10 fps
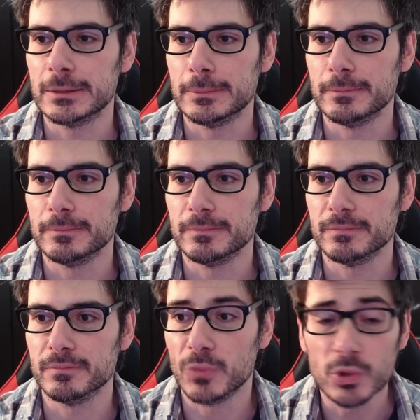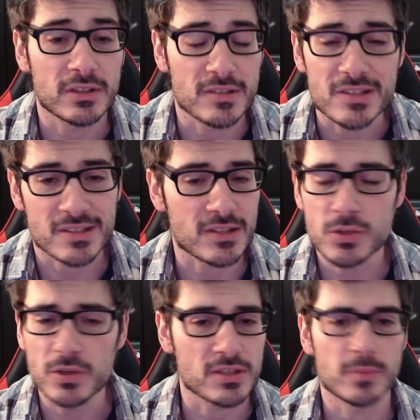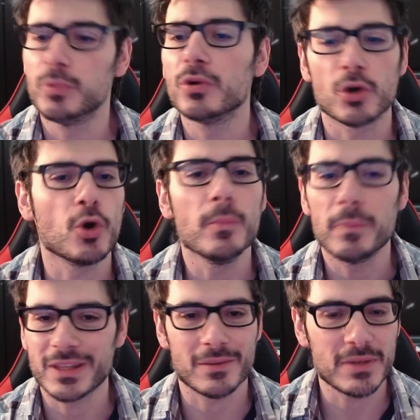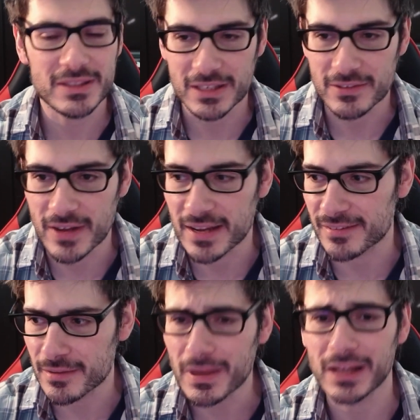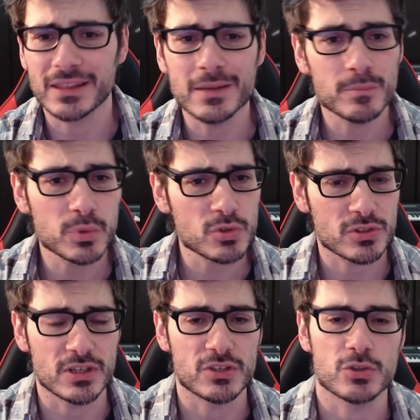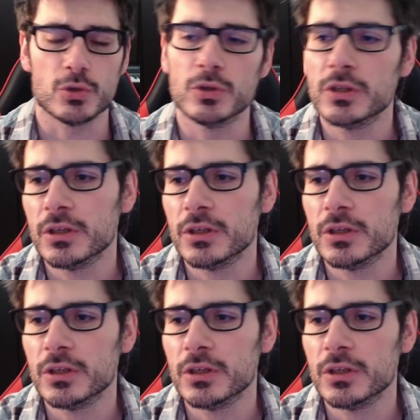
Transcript: molte sensazioni, seppur completamente diverse, ma al tempo stesso,